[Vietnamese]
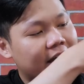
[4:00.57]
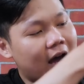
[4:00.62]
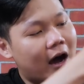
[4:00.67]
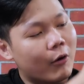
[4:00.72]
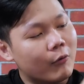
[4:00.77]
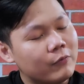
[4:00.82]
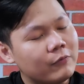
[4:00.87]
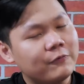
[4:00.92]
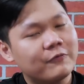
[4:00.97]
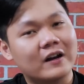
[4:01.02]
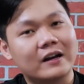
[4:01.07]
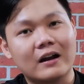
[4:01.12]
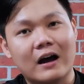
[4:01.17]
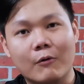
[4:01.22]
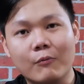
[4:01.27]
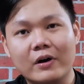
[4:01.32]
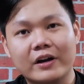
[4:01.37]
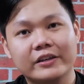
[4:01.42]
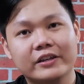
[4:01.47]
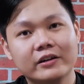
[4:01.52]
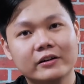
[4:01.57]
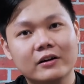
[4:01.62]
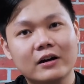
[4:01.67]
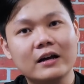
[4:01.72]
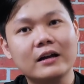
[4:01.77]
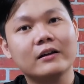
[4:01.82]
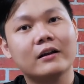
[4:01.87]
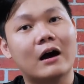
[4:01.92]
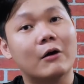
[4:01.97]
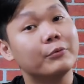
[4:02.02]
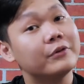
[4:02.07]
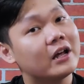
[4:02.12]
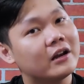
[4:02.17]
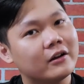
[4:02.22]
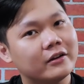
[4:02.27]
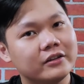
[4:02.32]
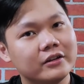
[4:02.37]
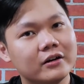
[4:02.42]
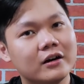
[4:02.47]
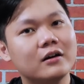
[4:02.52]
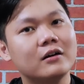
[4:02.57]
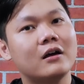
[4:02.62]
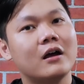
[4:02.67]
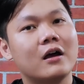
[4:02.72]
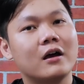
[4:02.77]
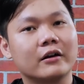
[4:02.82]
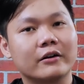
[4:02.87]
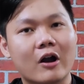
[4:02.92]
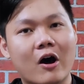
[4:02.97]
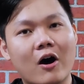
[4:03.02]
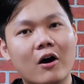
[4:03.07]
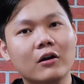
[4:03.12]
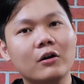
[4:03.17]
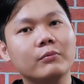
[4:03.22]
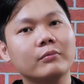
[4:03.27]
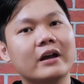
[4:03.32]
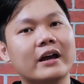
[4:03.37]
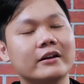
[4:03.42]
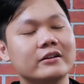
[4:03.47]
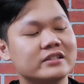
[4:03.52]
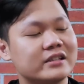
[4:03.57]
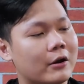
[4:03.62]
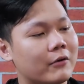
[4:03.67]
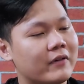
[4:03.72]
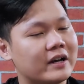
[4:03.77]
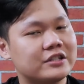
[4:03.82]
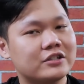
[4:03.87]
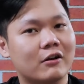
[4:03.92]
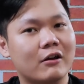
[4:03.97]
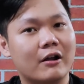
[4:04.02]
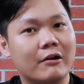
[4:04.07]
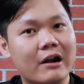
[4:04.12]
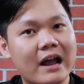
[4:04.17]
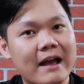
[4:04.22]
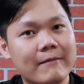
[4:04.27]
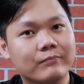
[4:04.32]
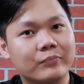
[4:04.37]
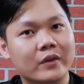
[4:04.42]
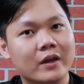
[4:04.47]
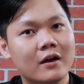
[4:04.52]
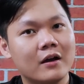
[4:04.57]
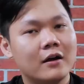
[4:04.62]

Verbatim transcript: cái ống phần ống ở giữa ống dẫn ở giữa đó lúc này nó sẽ đóng vai trò là RAM